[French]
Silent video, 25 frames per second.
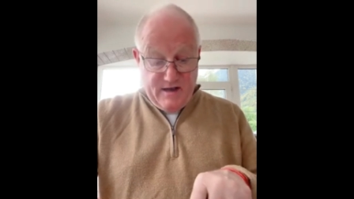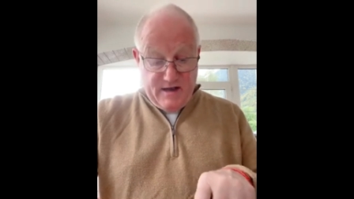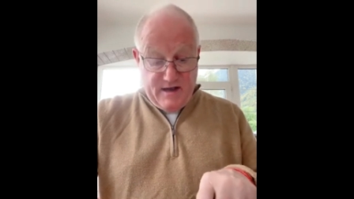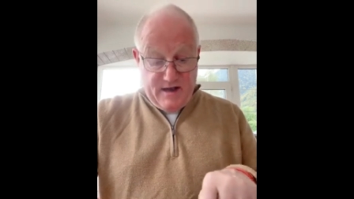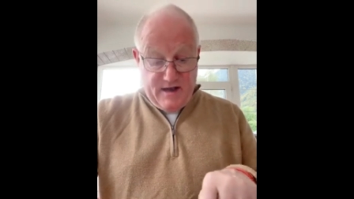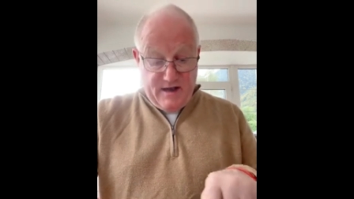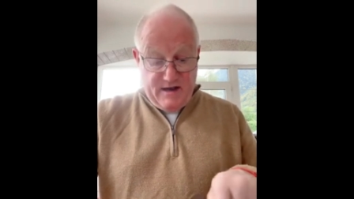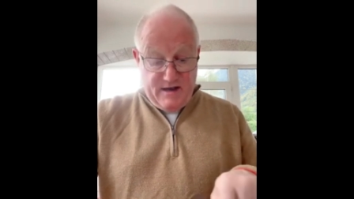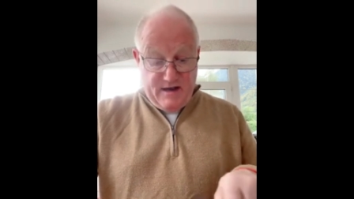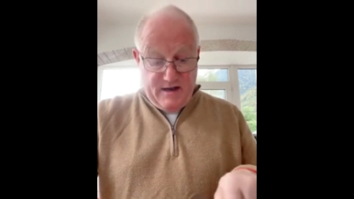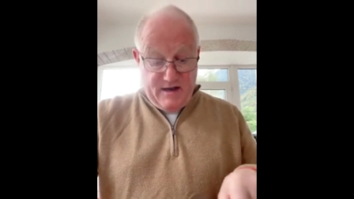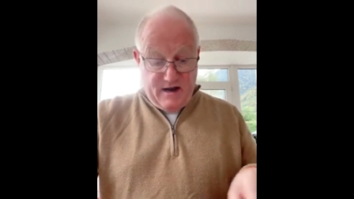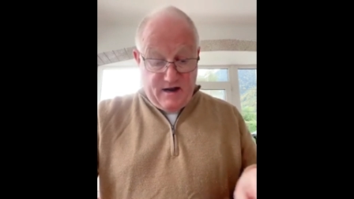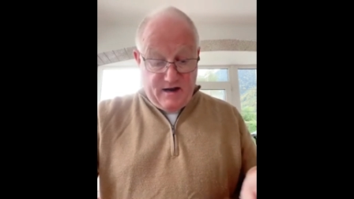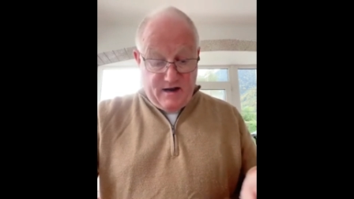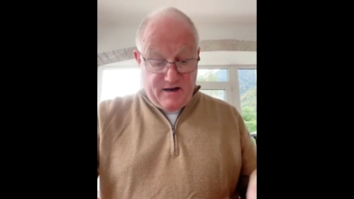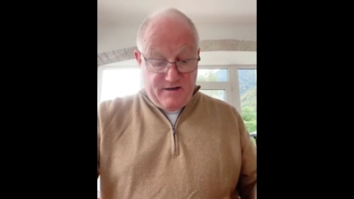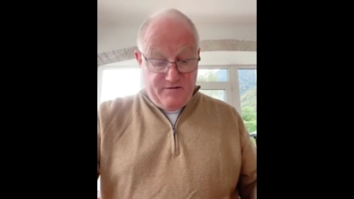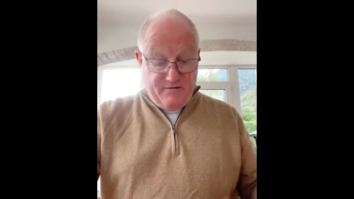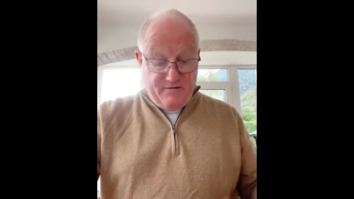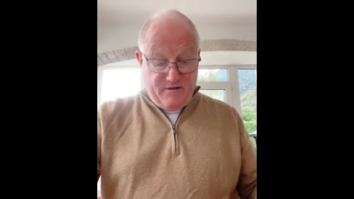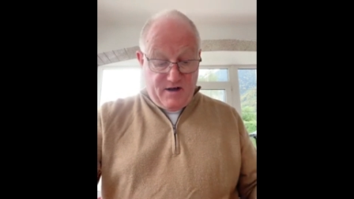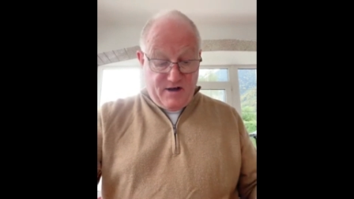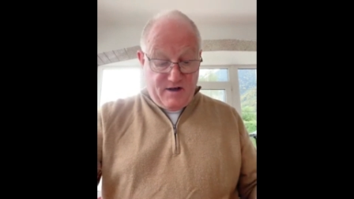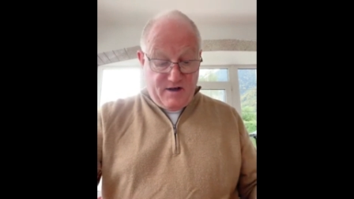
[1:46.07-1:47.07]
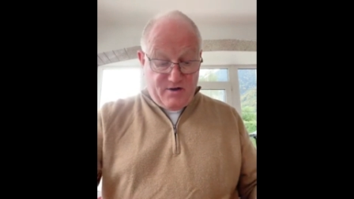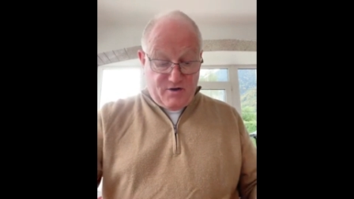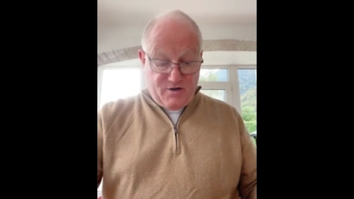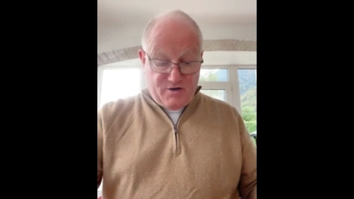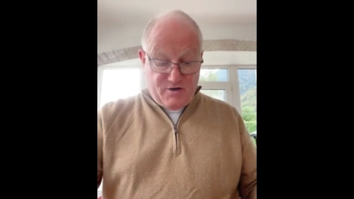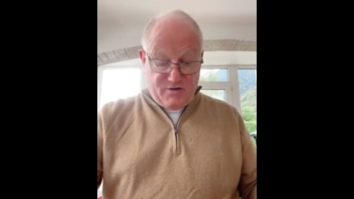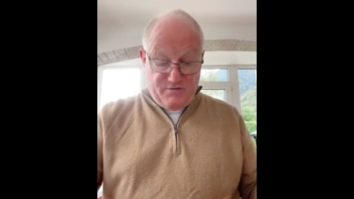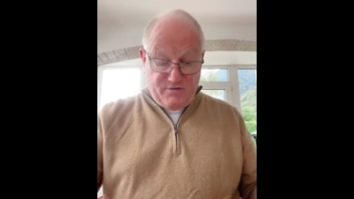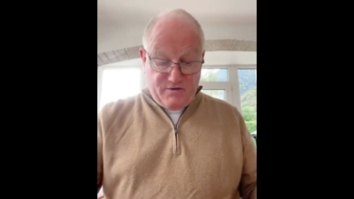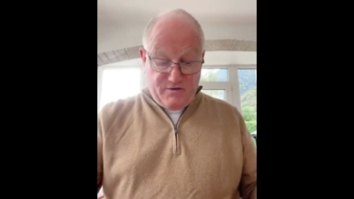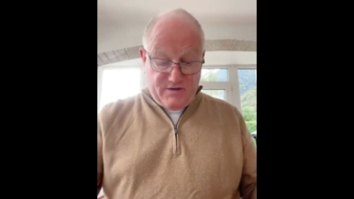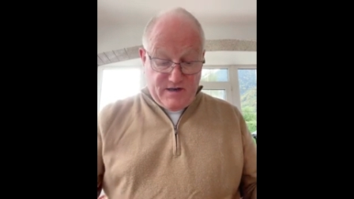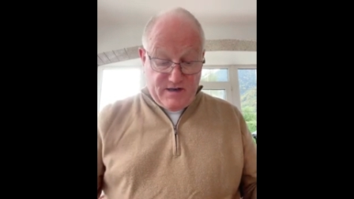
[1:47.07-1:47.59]
Et il arrivera que je
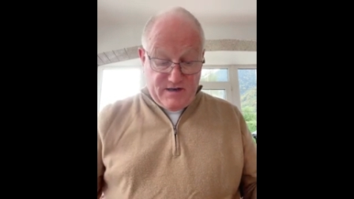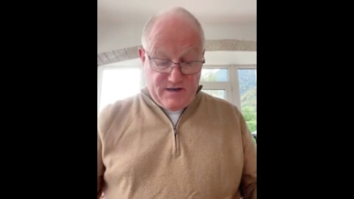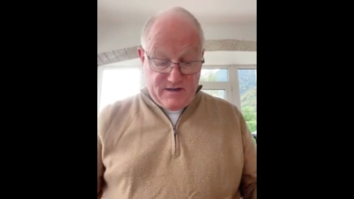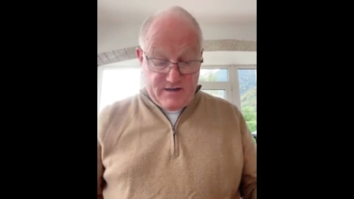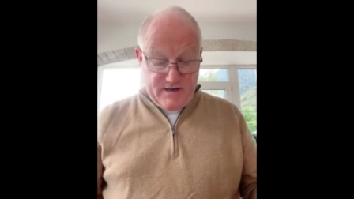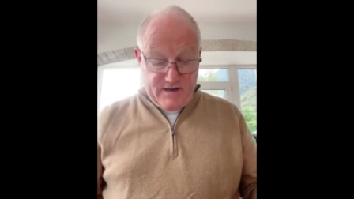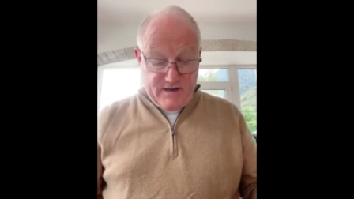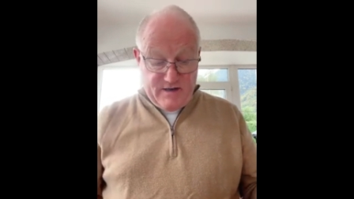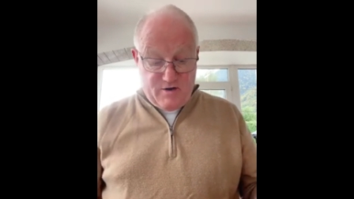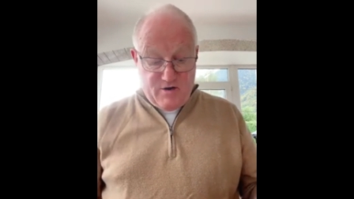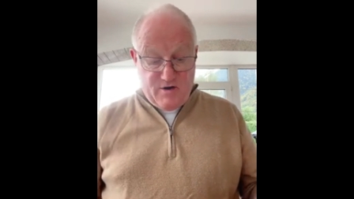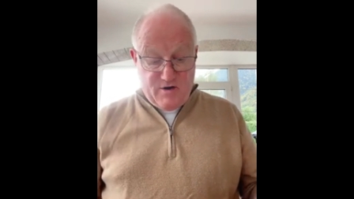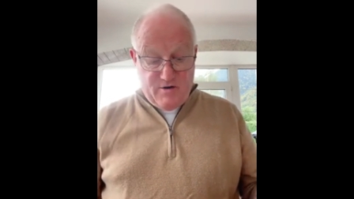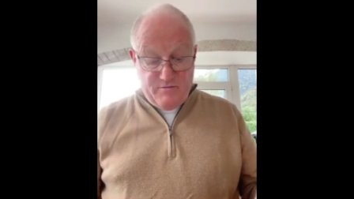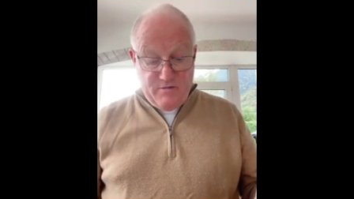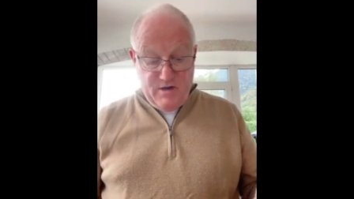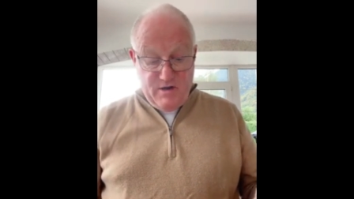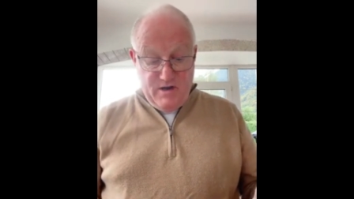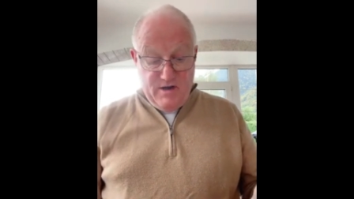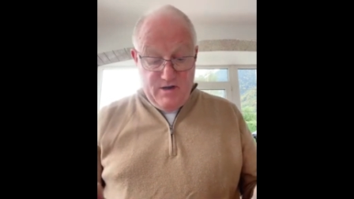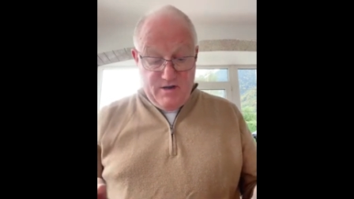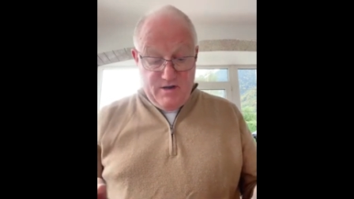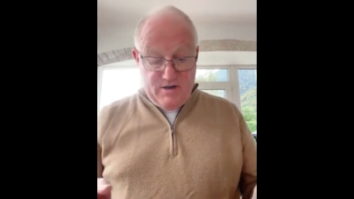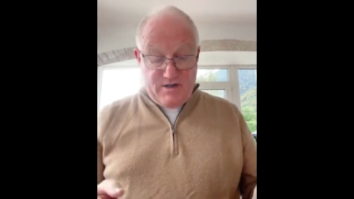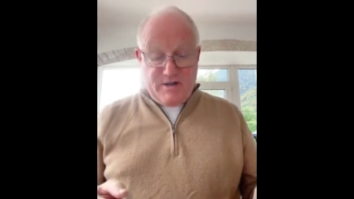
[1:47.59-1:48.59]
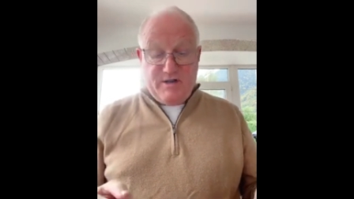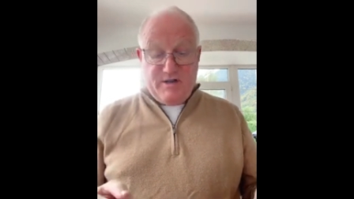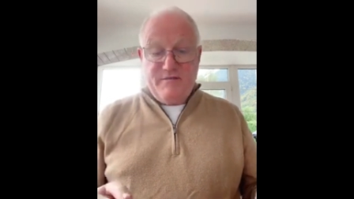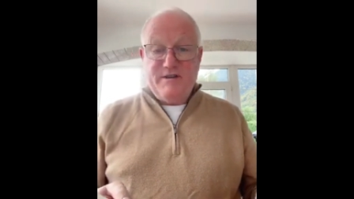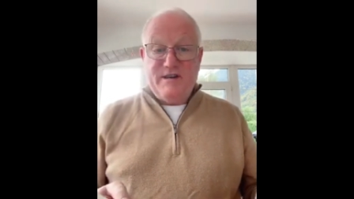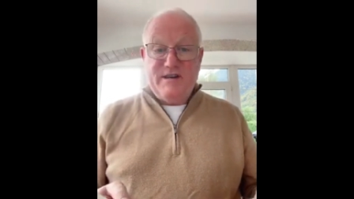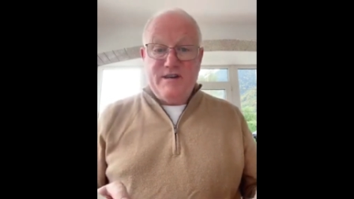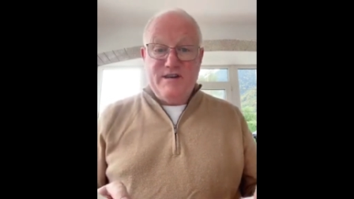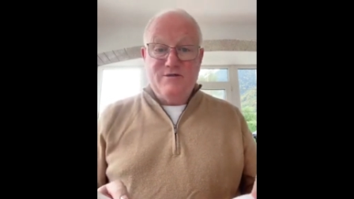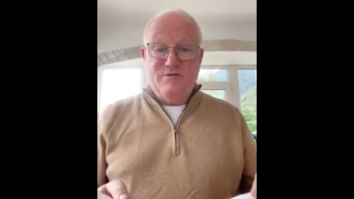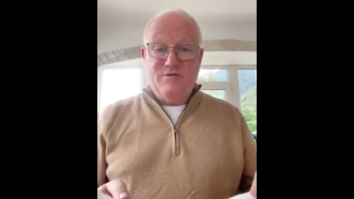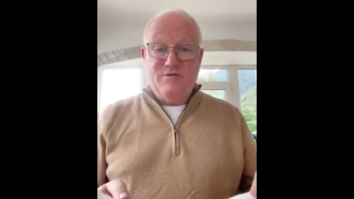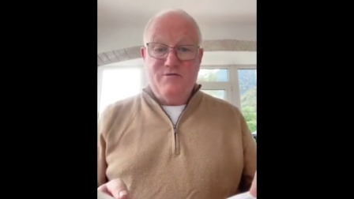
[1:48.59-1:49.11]
vous traiterai comme j'avais
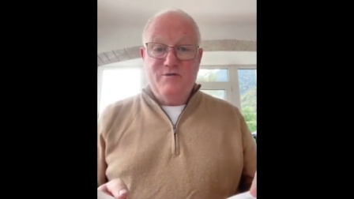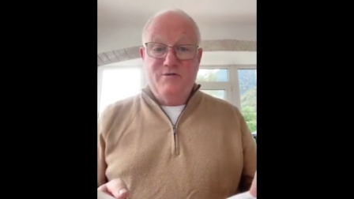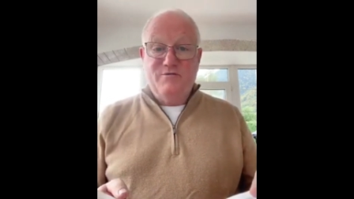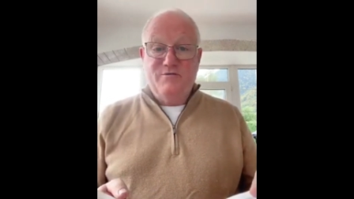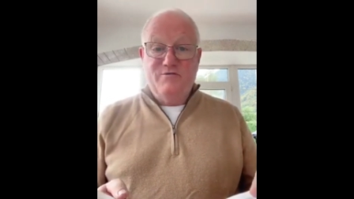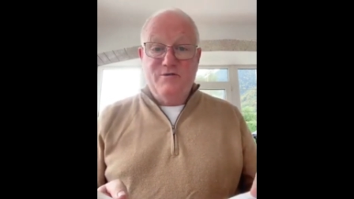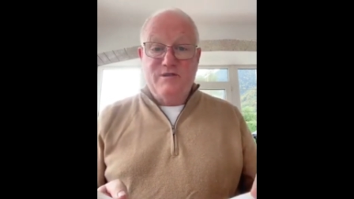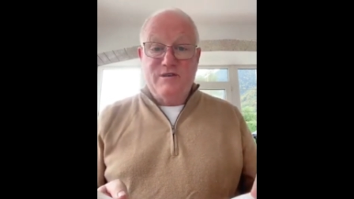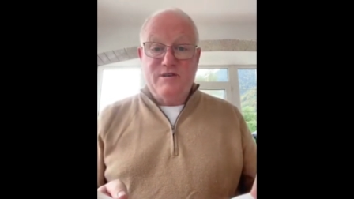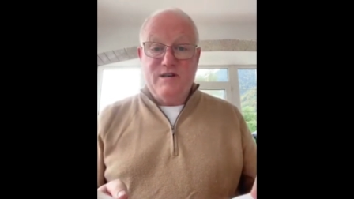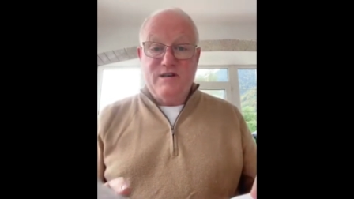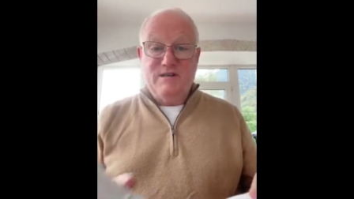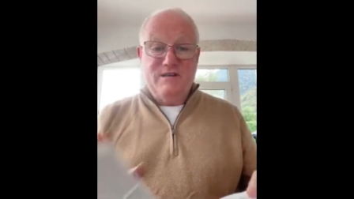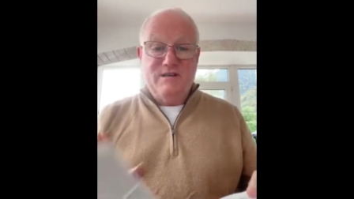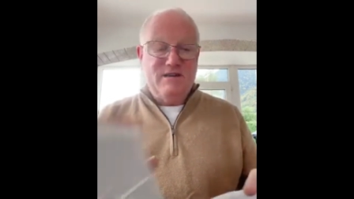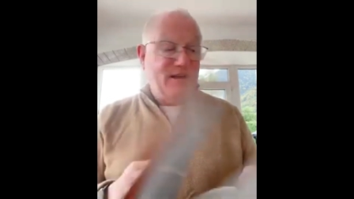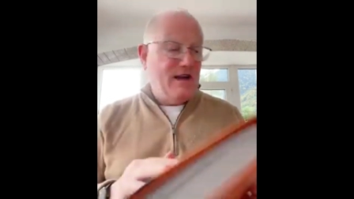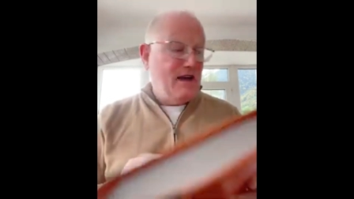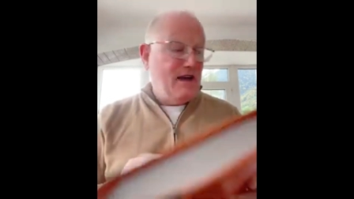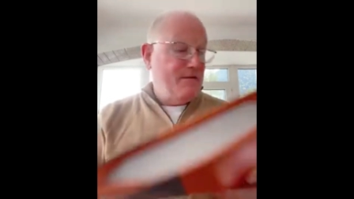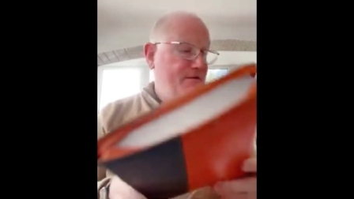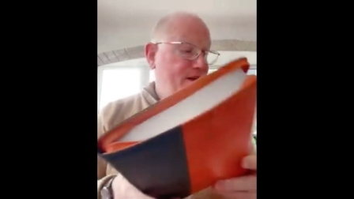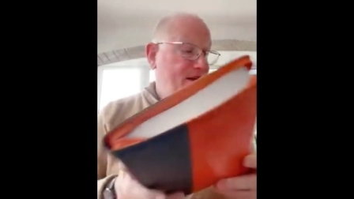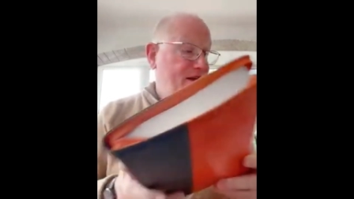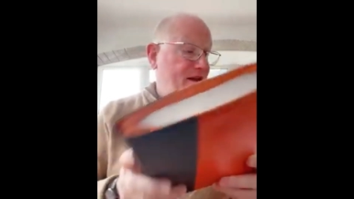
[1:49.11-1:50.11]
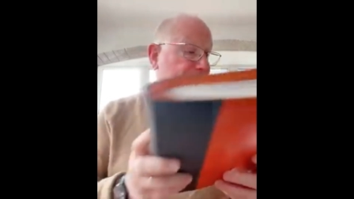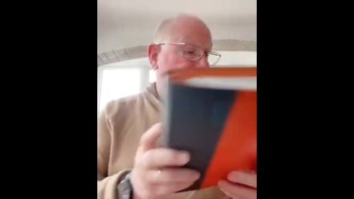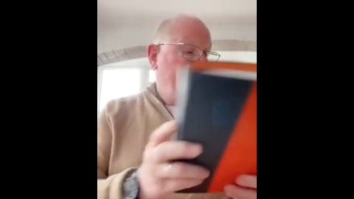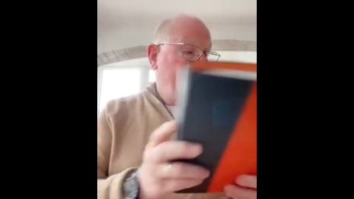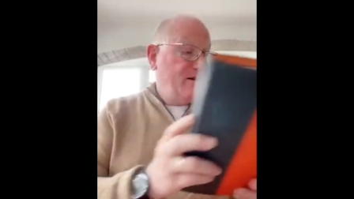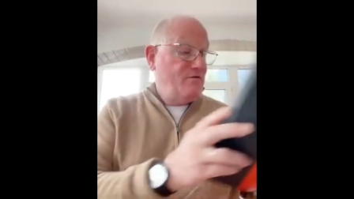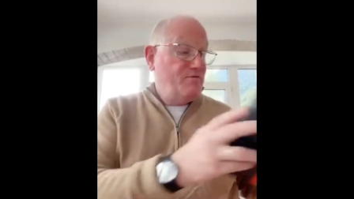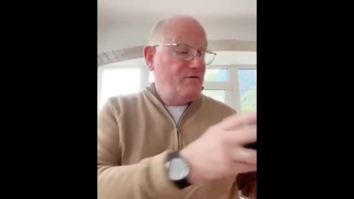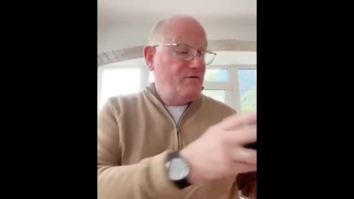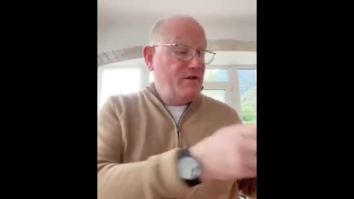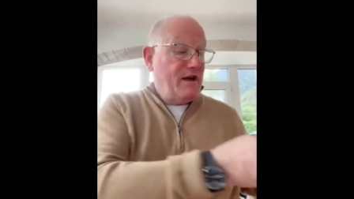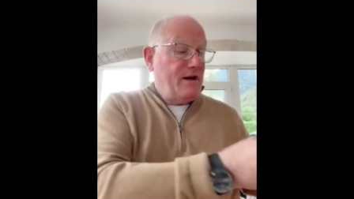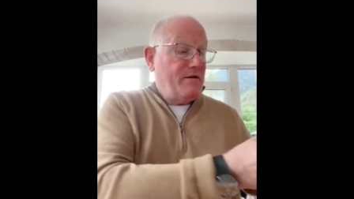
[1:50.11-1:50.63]
résolu de vous traiter. Amen.
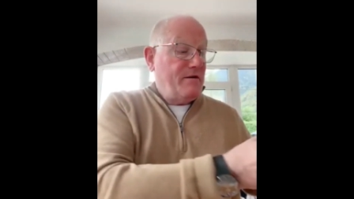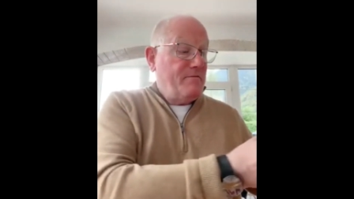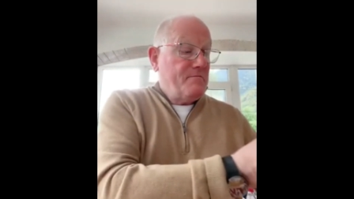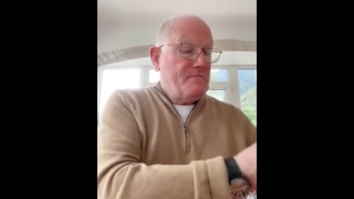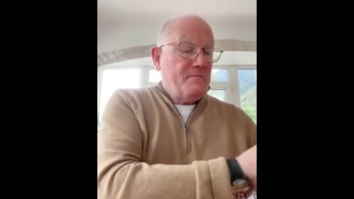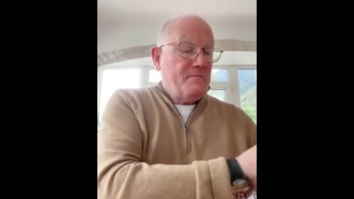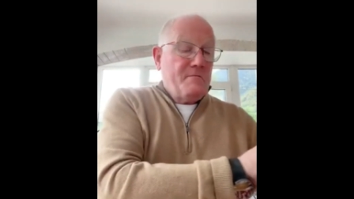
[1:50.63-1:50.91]
Alléluia.